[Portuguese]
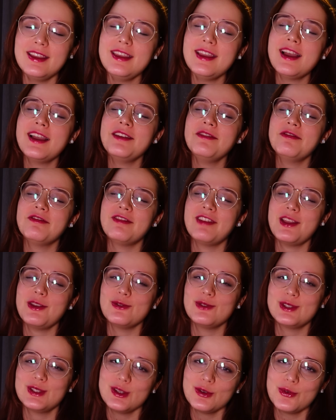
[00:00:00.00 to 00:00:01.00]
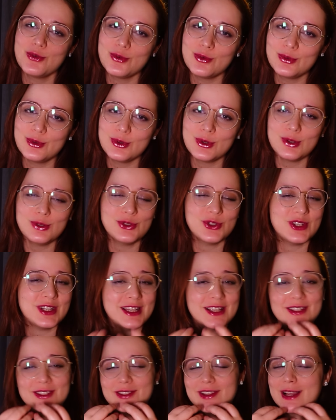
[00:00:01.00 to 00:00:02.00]
E aí veio o segundo, com
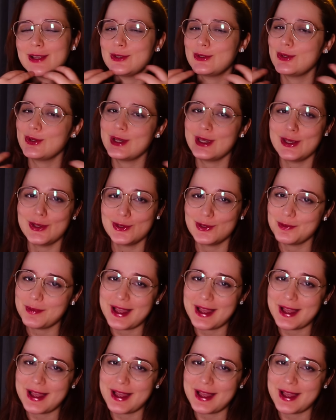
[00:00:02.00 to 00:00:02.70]
direito a sorriso